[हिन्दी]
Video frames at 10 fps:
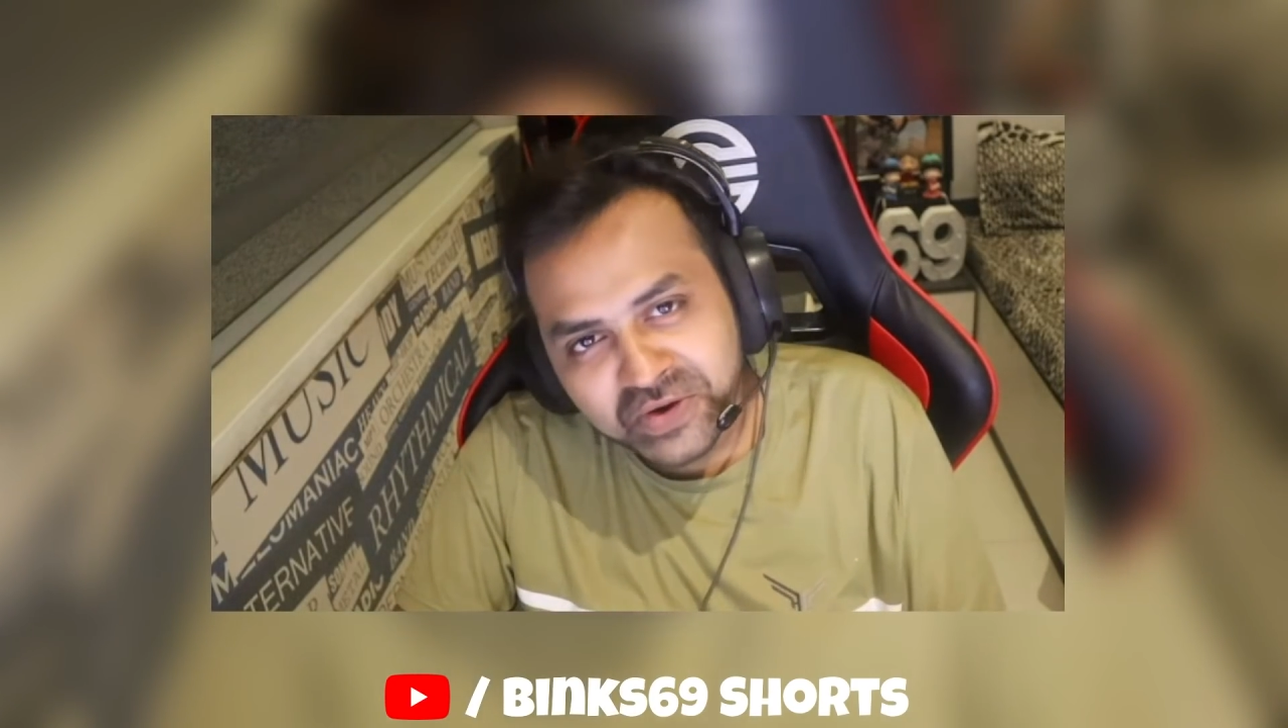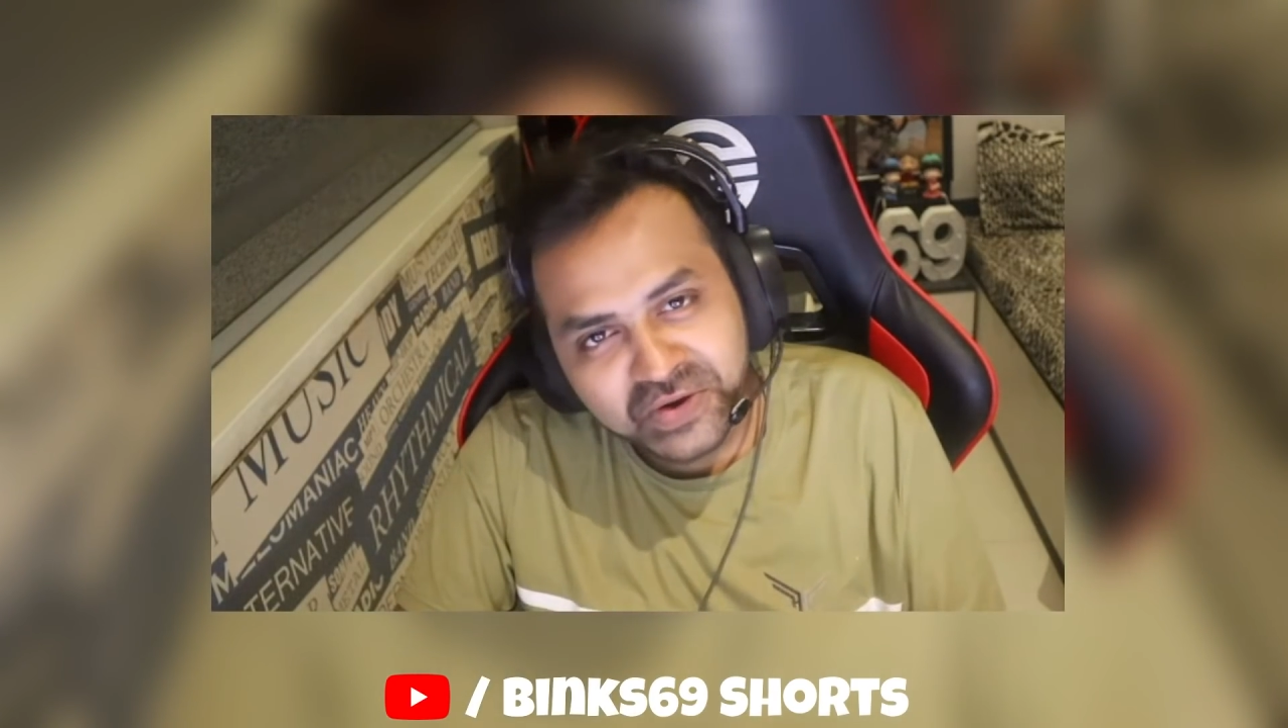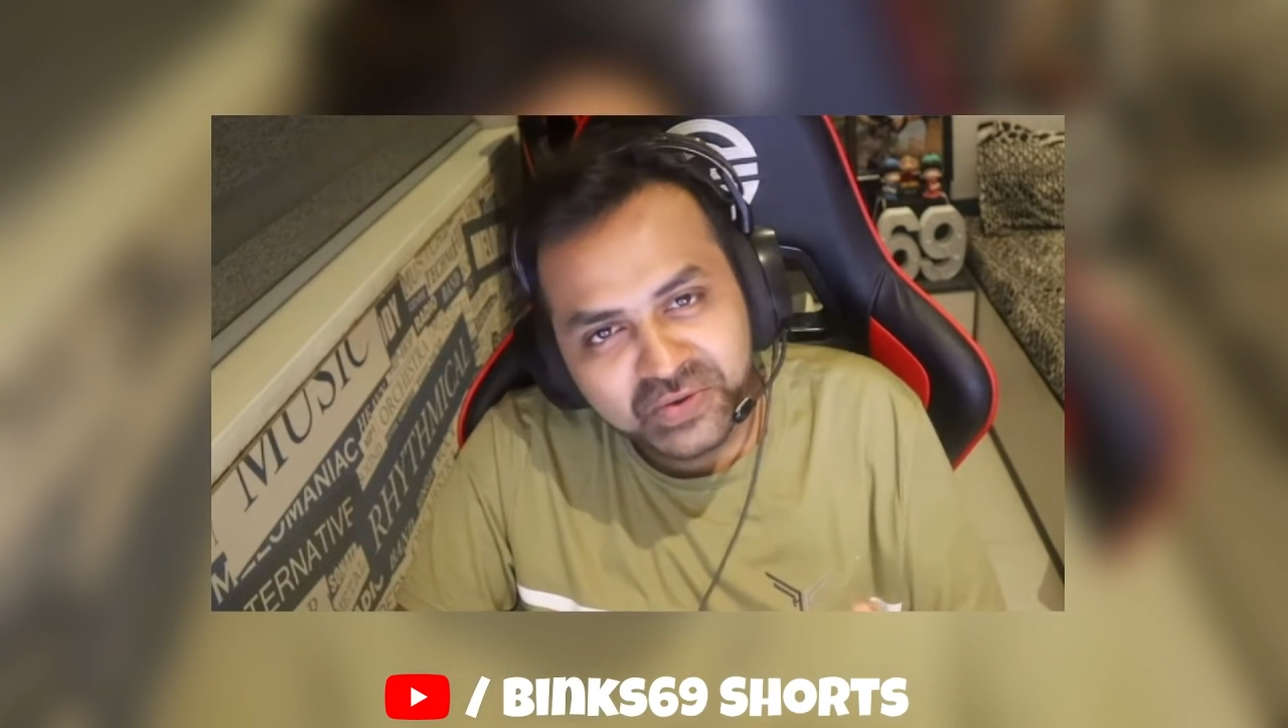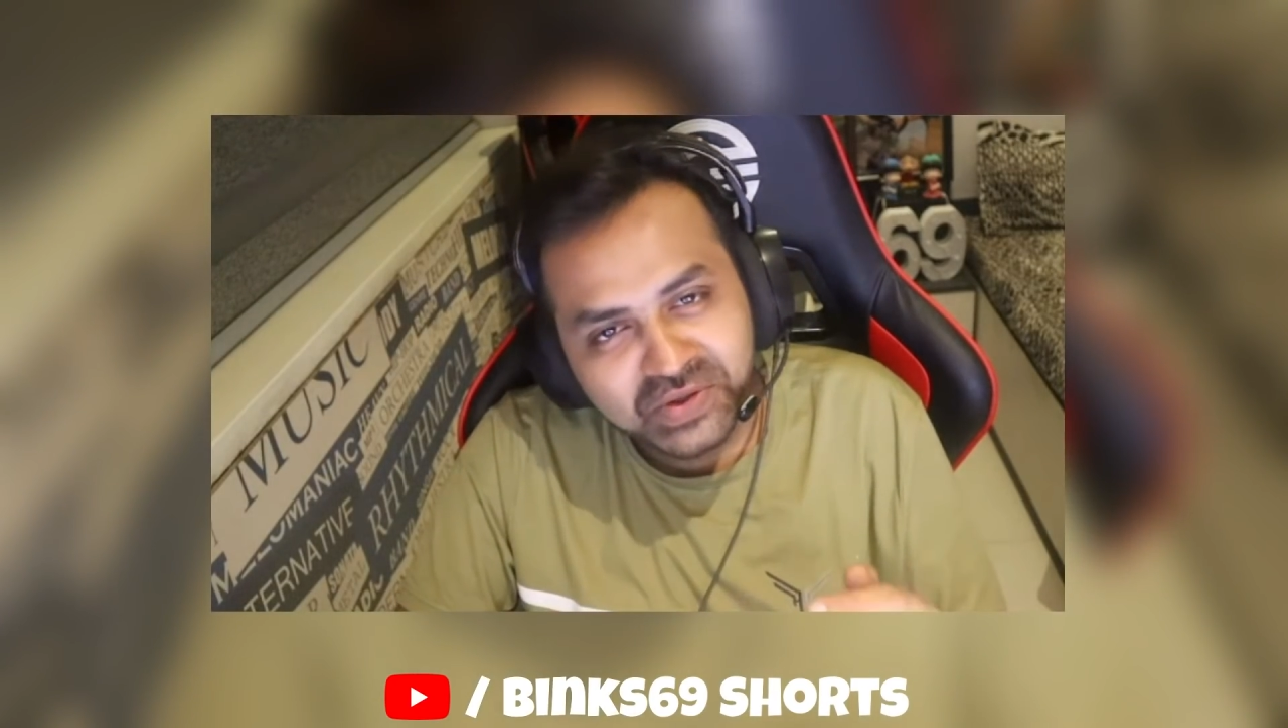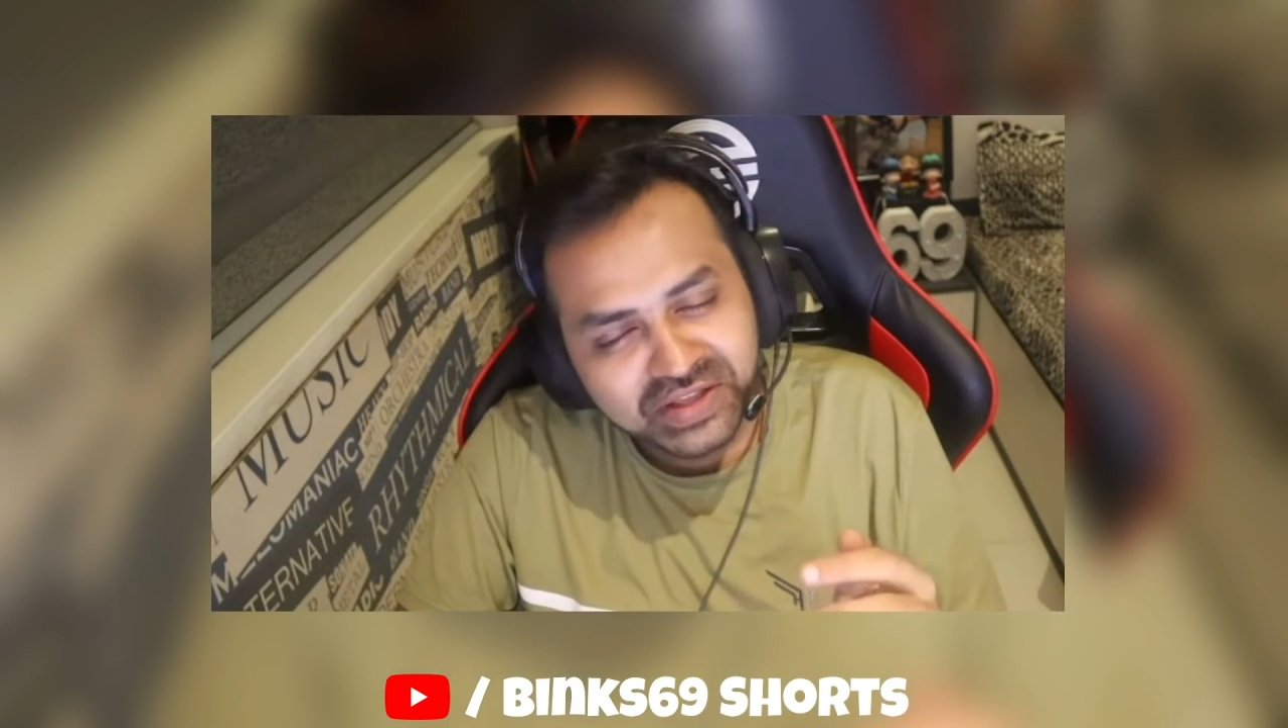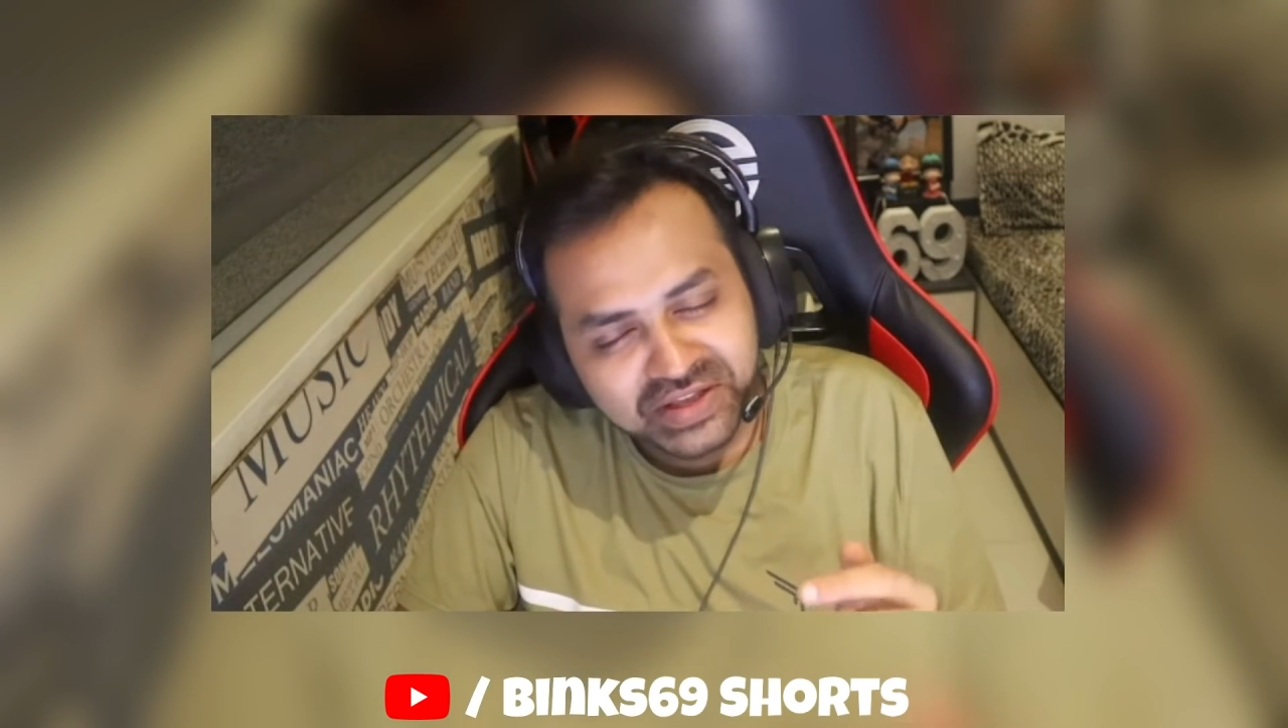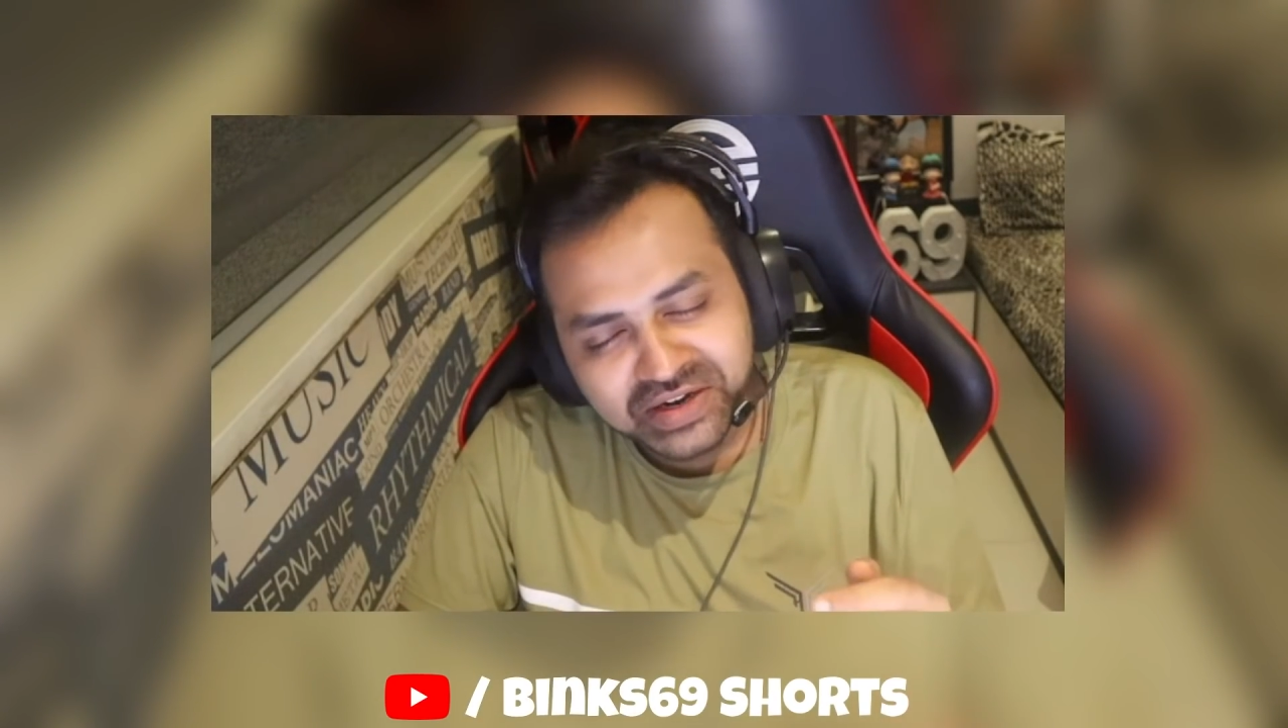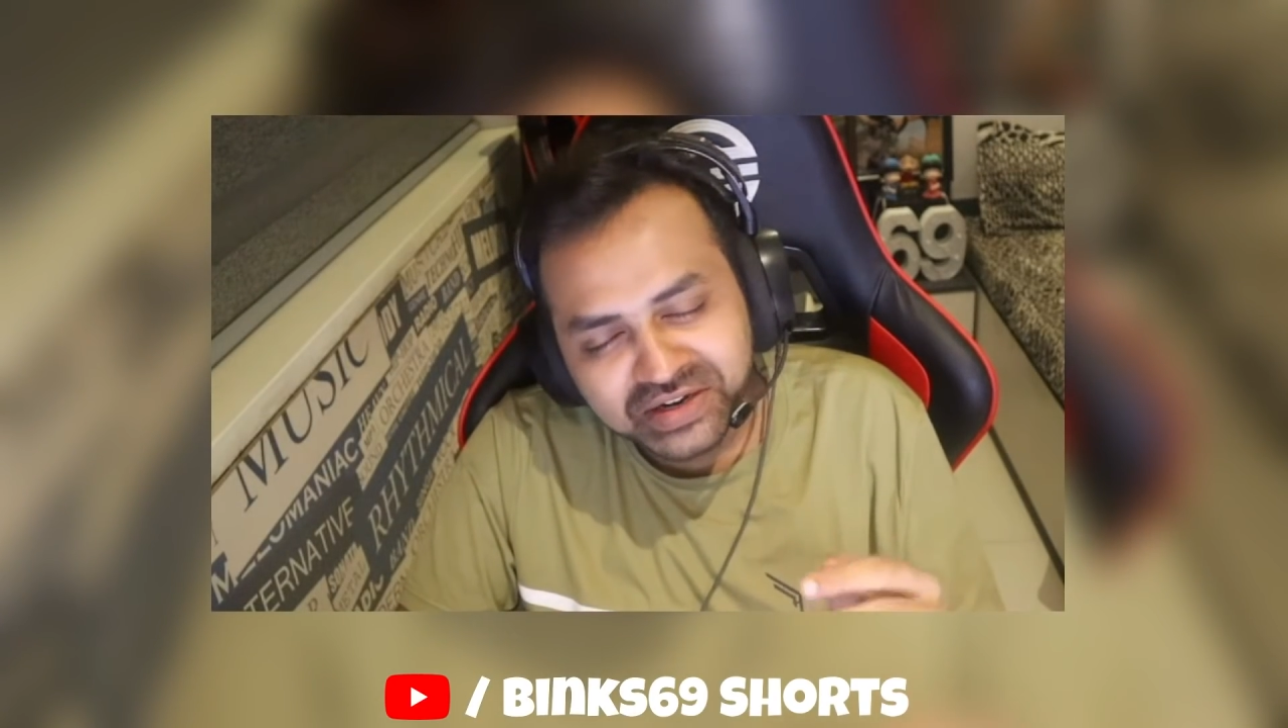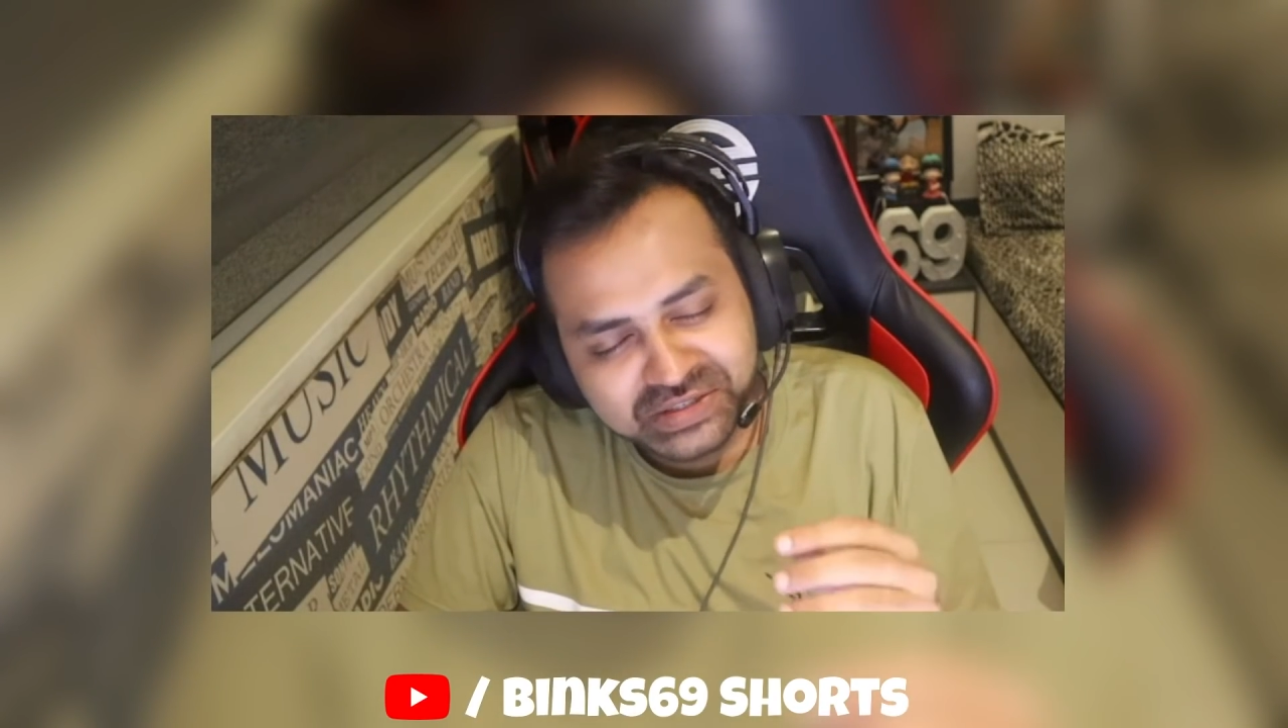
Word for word: टू हियर हर